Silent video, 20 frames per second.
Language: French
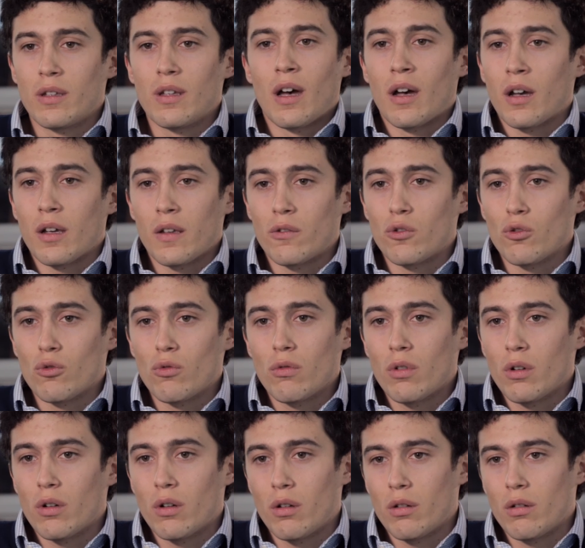d'un
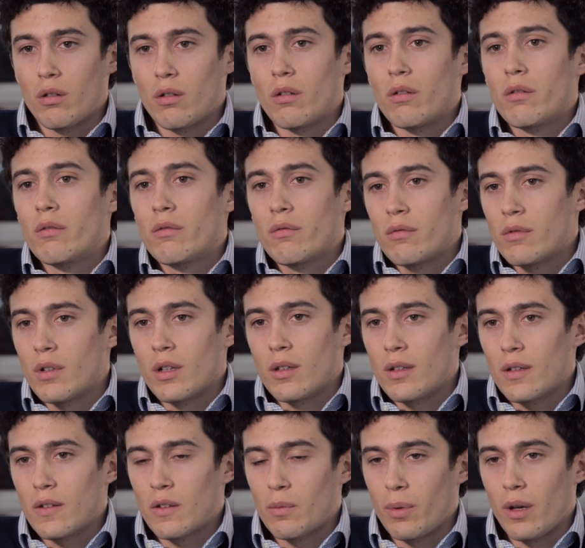réseau d'un
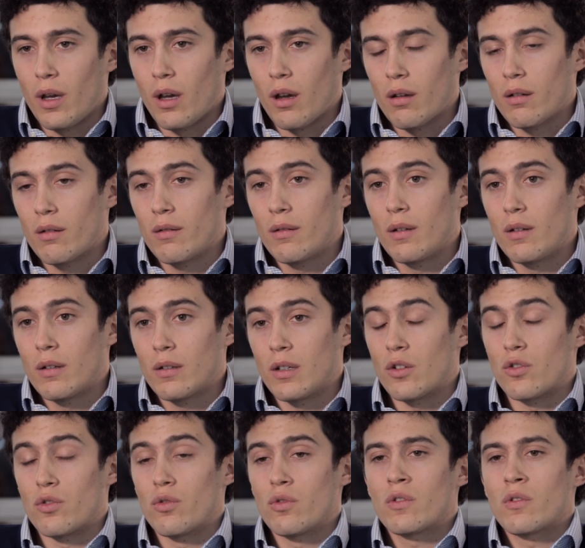expert
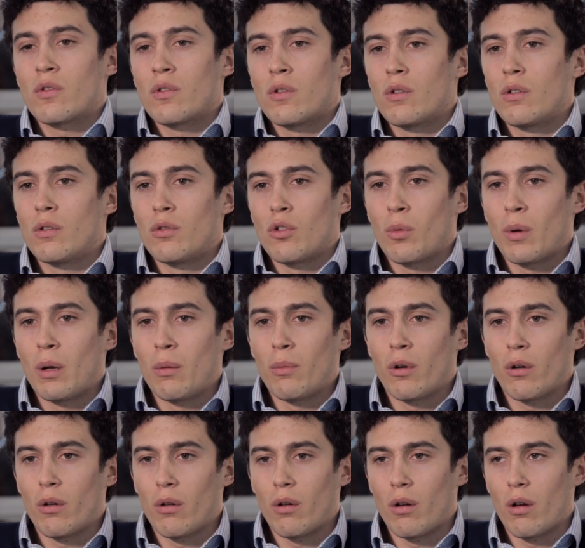Quelque chose que
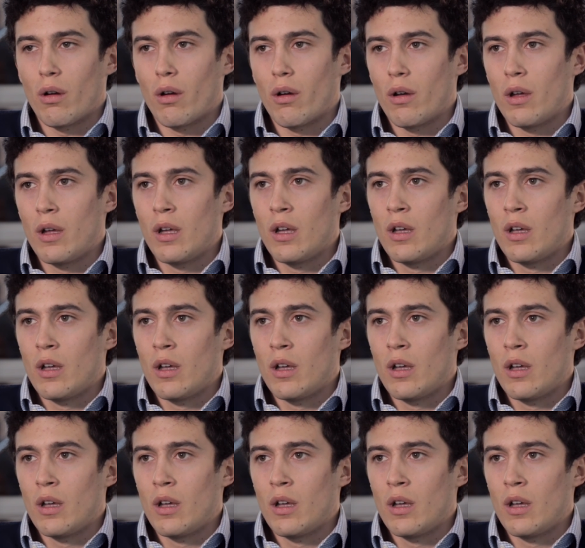normalement euh,